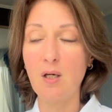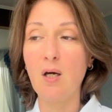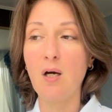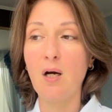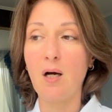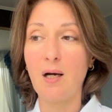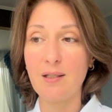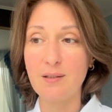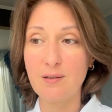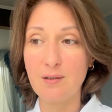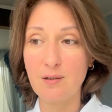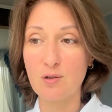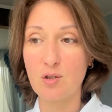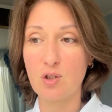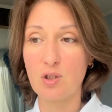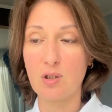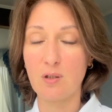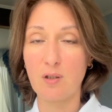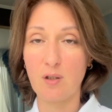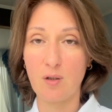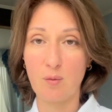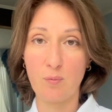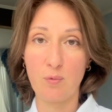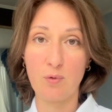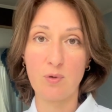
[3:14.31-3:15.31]
один
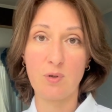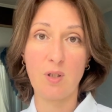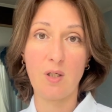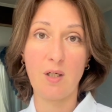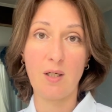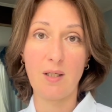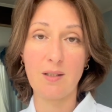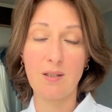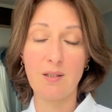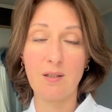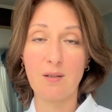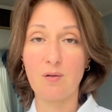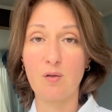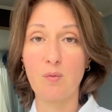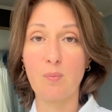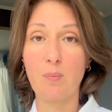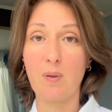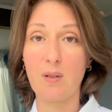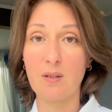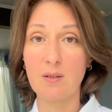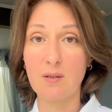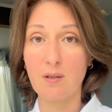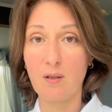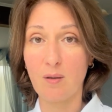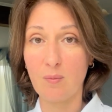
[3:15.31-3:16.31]
человек будет реагировать по
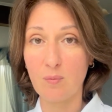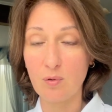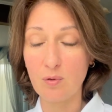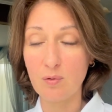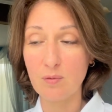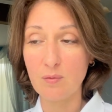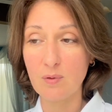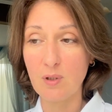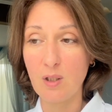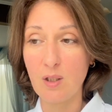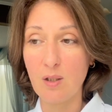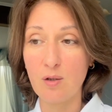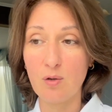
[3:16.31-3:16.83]
одному,